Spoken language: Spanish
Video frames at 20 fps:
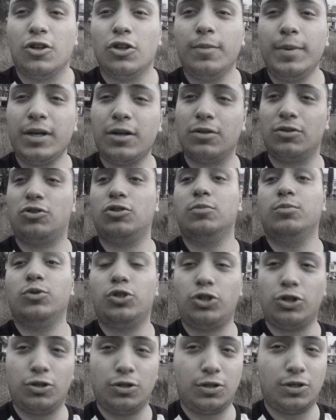No me contó
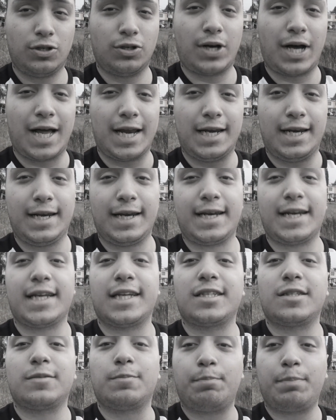mucho al
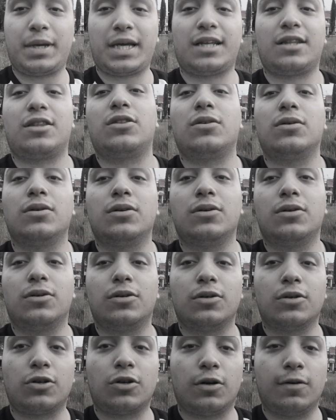
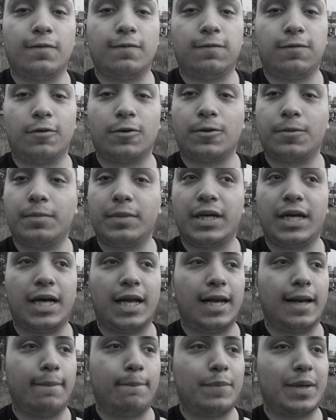respecto conforme
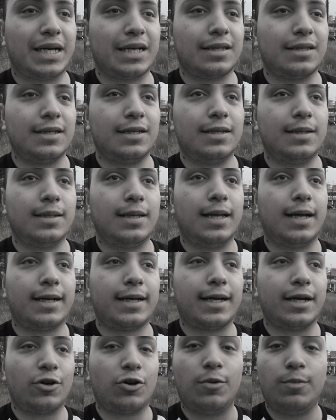a la parte en
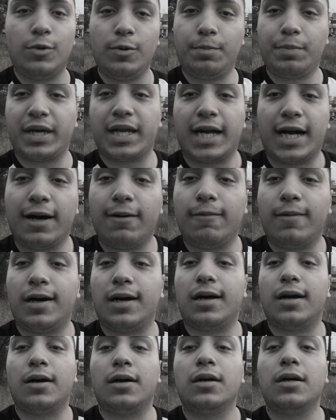la que cómo
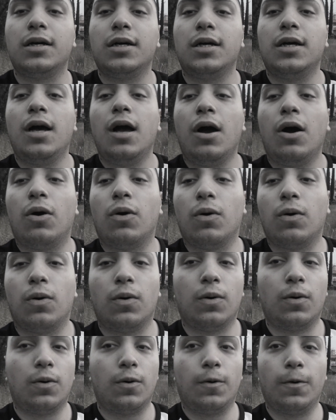operaba
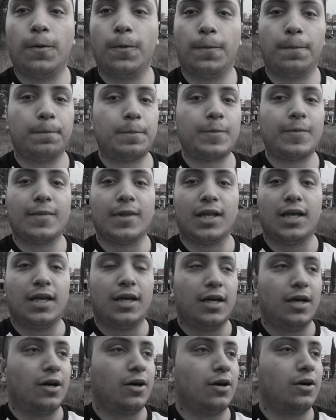o,
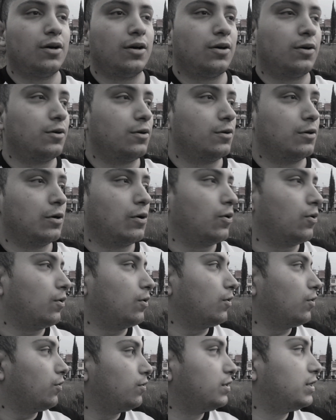
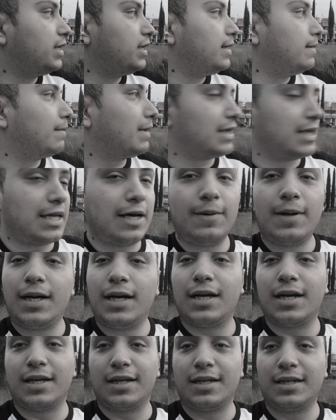o dónde
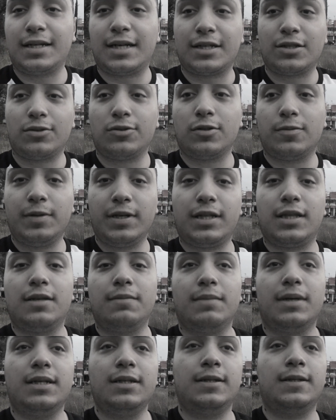mataba a sus
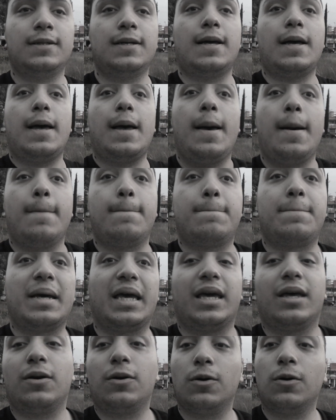víctimas,
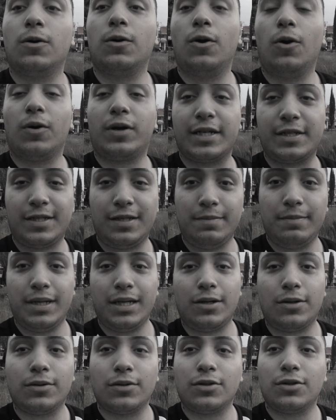pero lo que sí
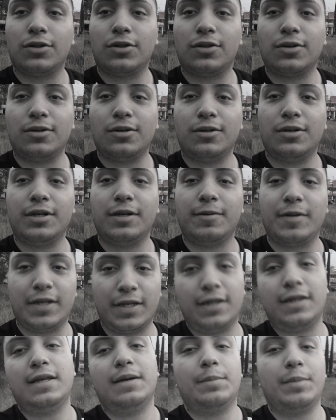me contó,
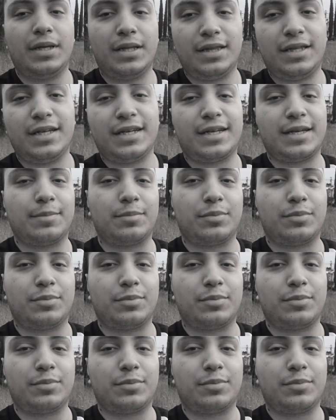evidentemente,